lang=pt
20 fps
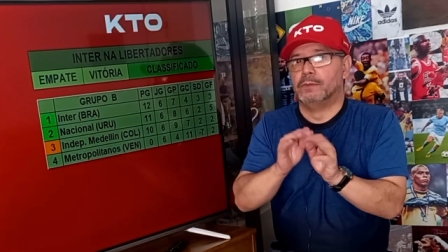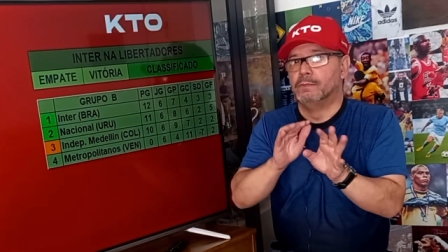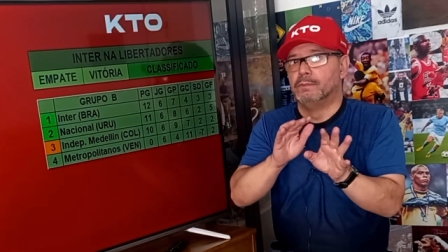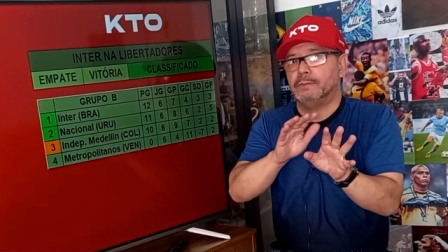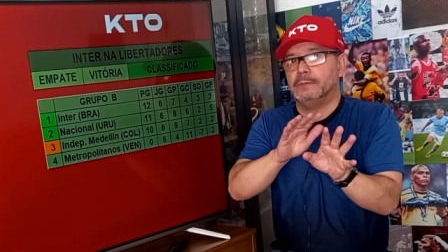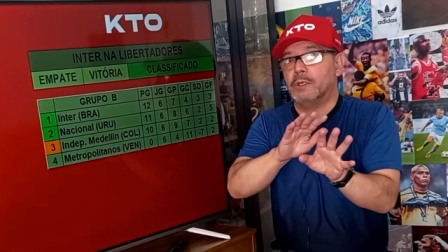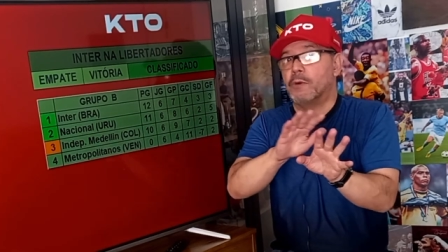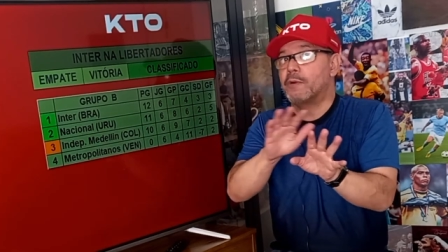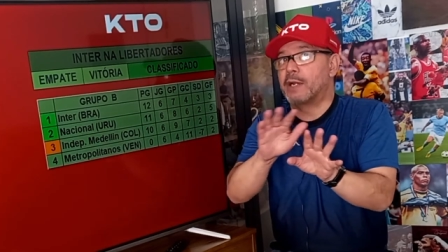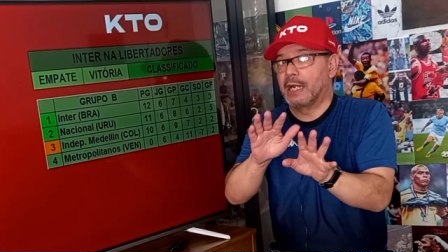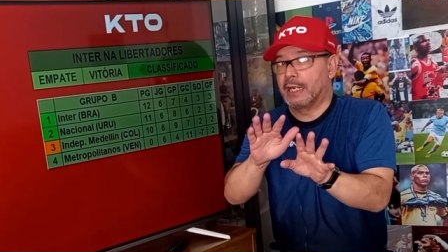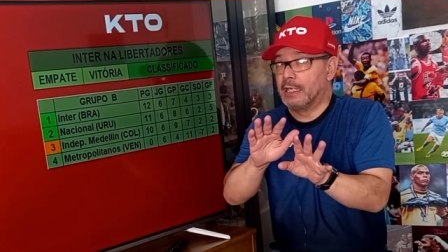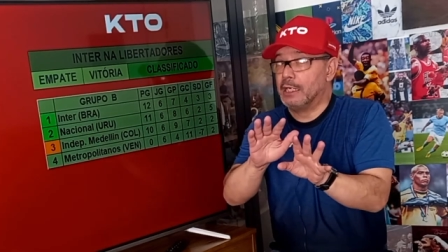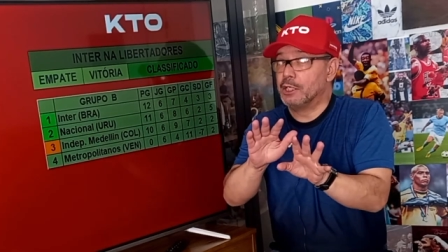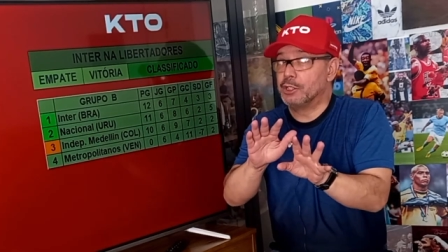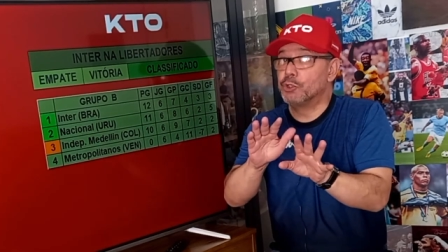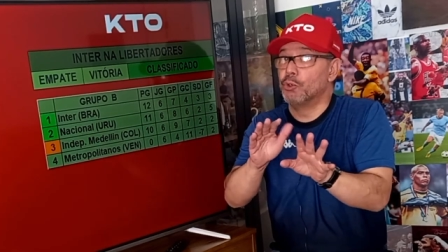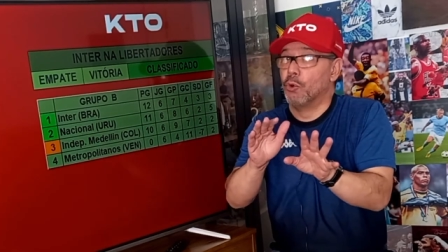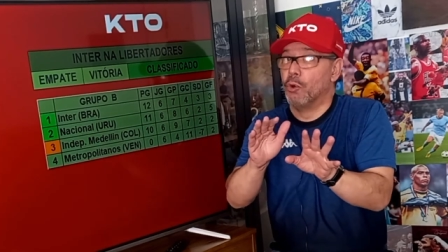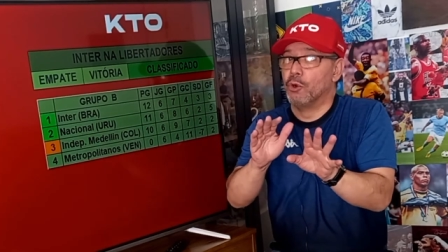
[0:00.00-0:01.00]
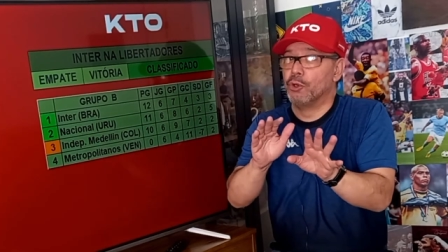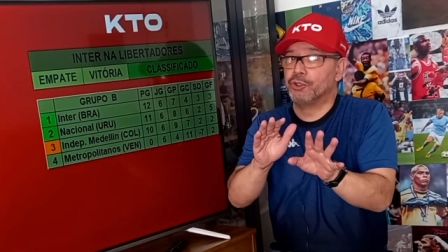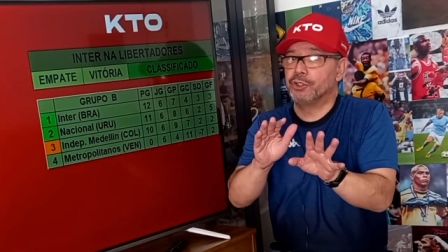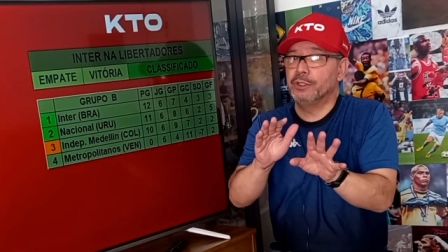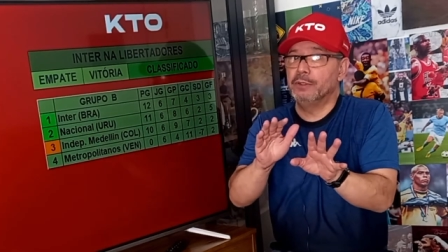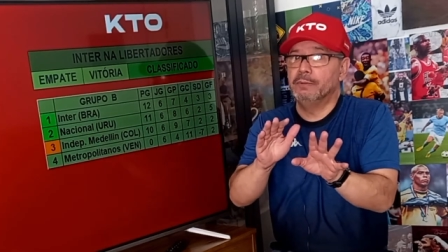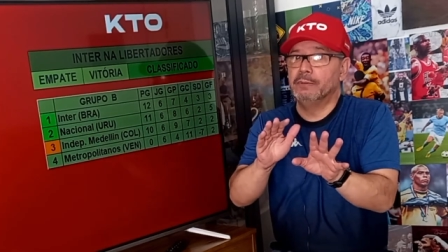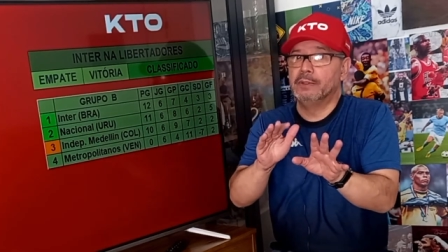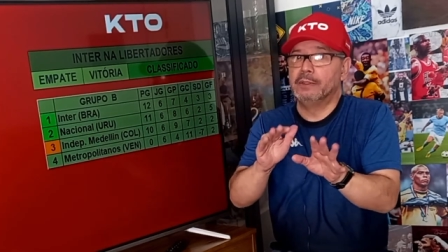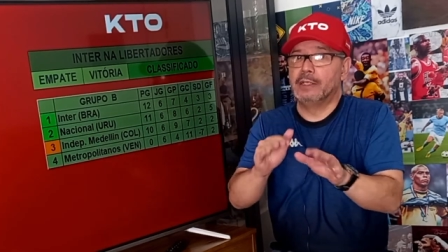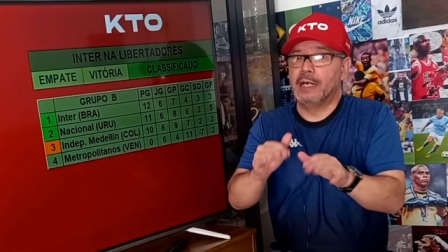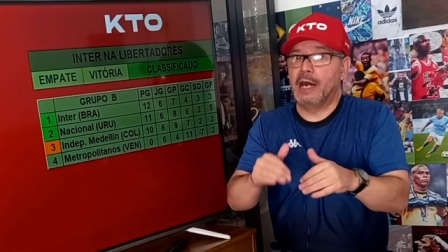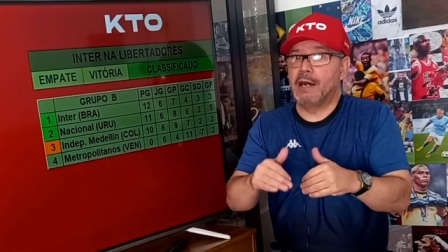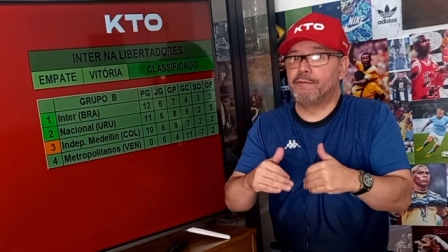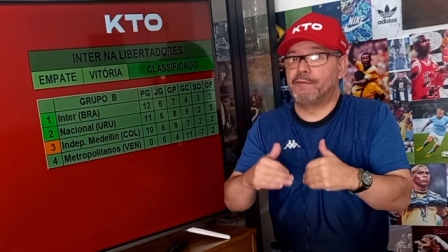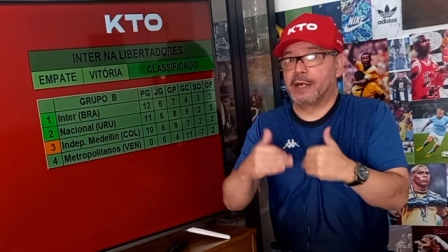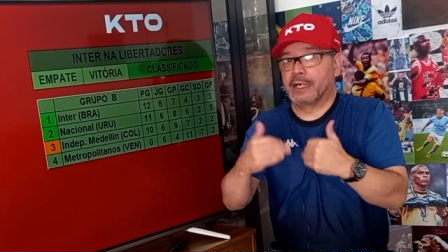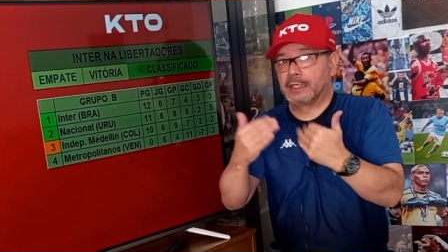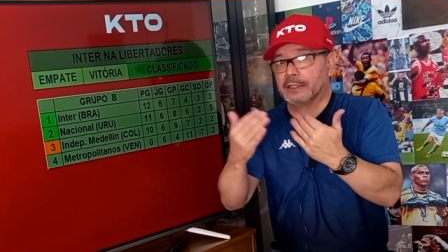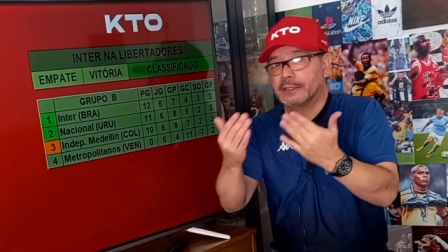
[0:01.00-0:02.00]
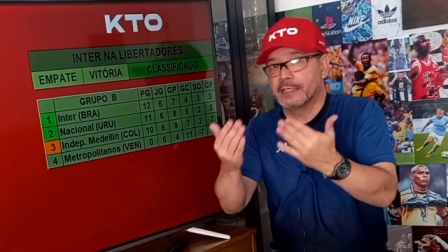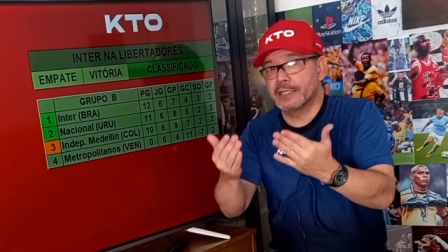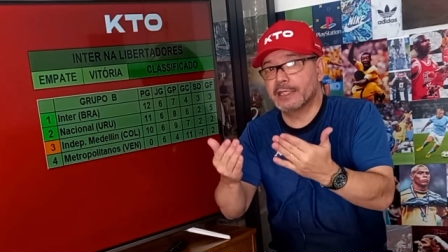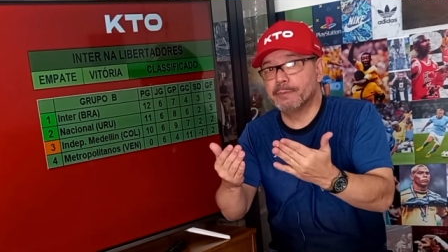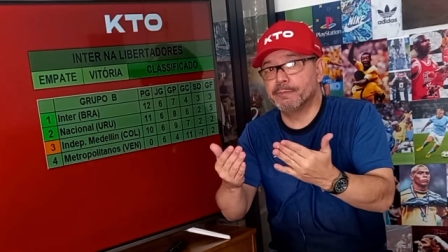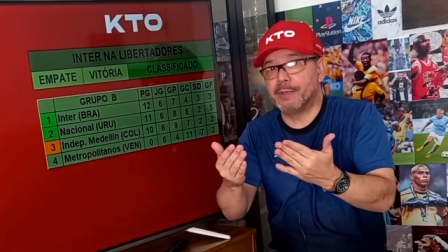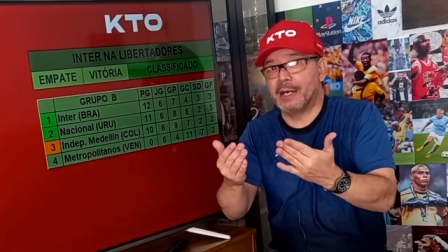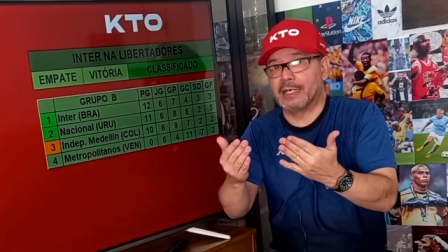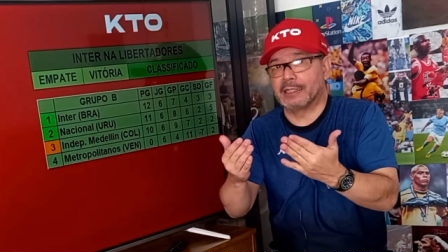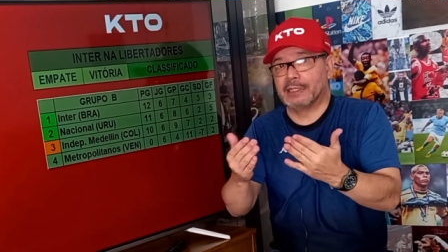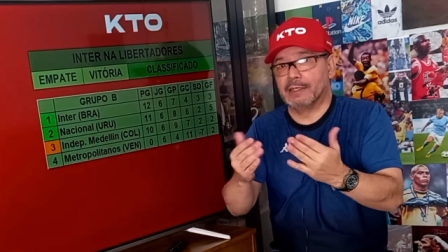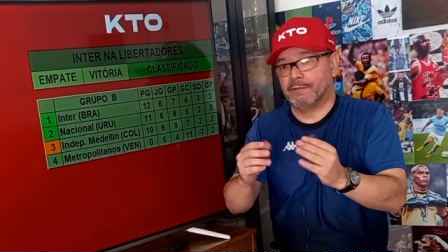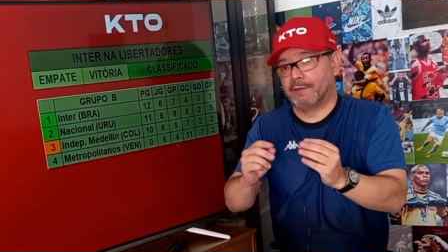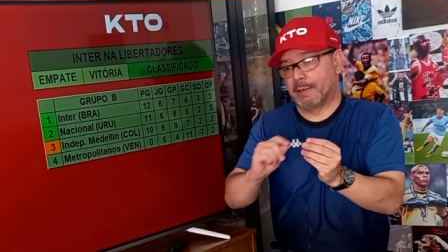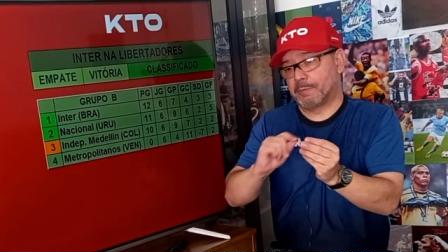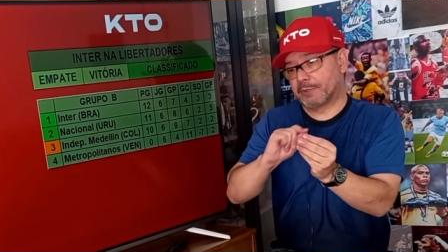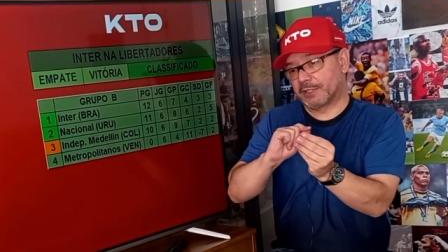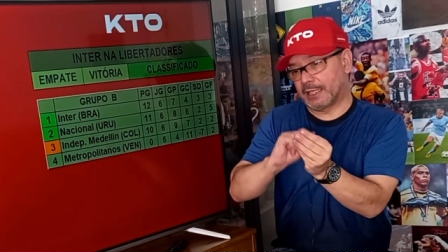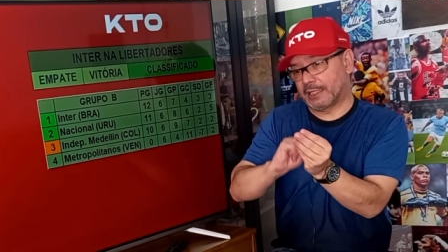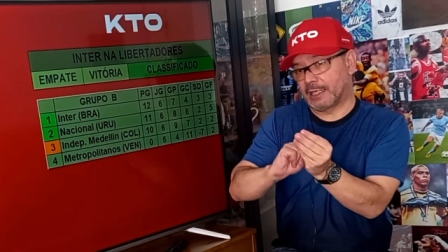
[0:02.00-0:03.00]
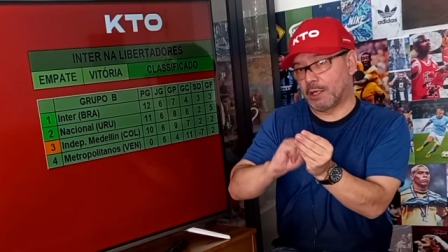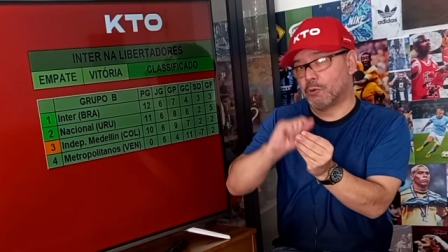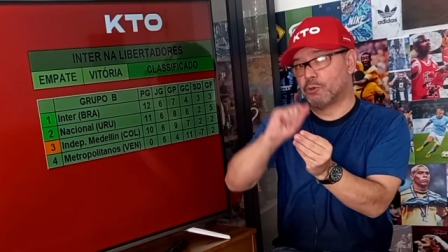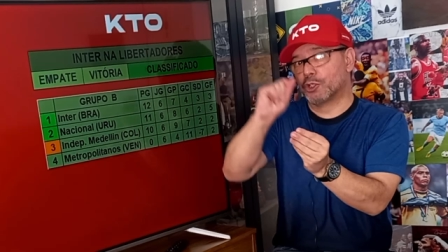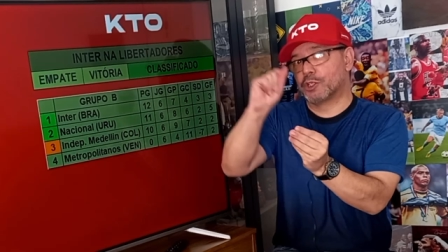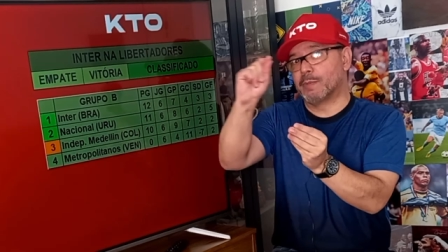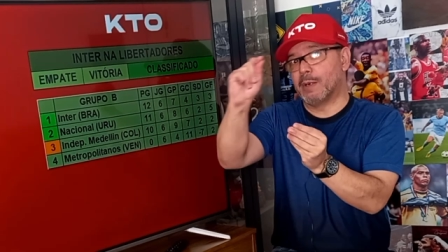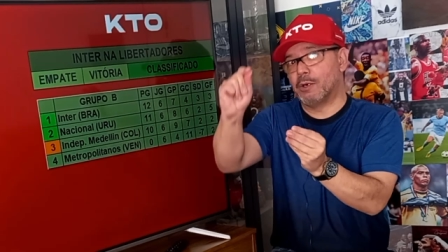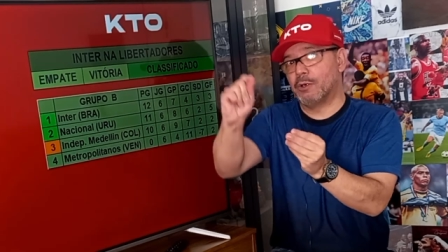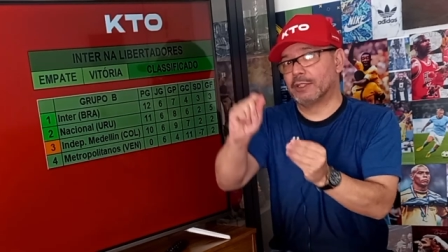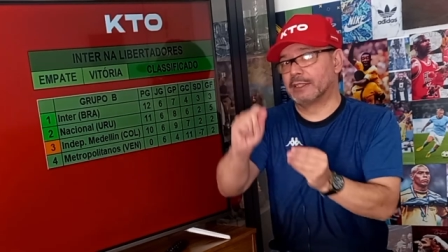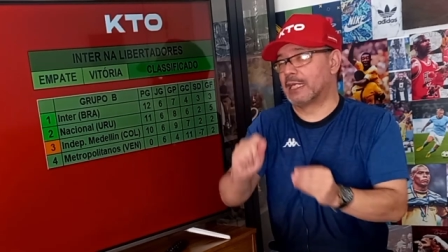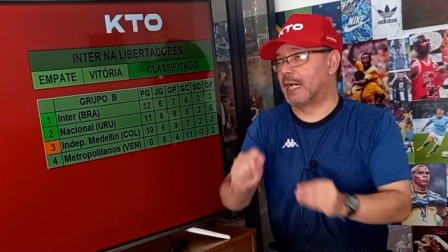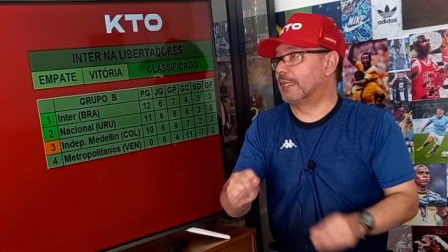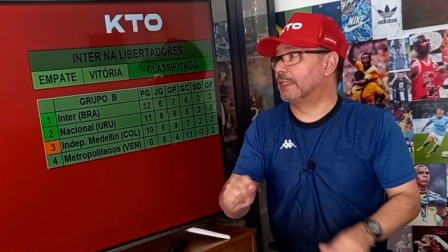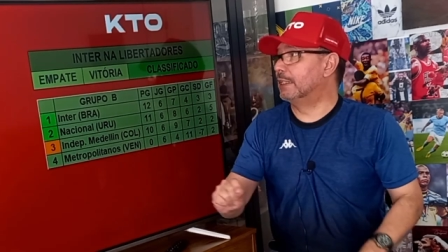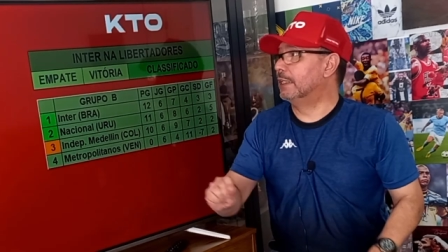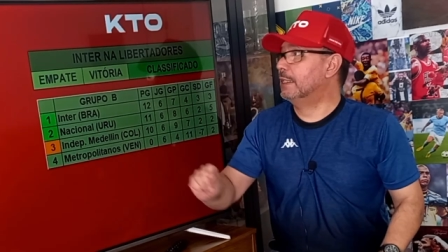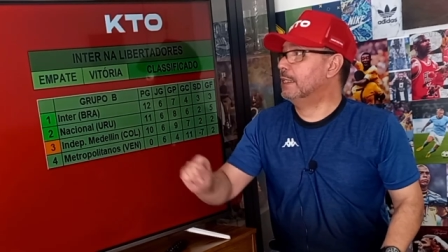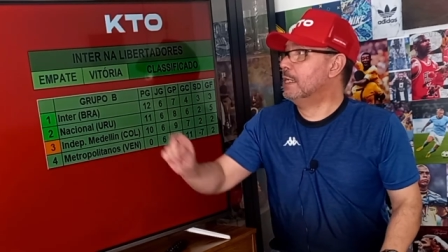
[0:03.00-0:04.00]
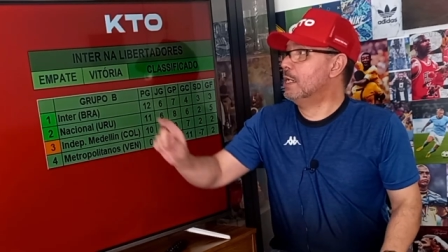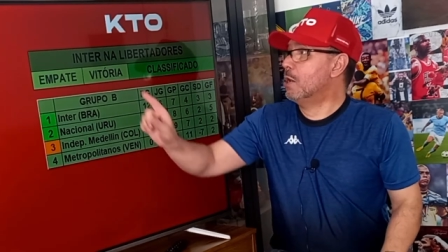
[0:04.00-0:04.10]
Não garante hoje a vaga antecipada, vai precisar da última rodada.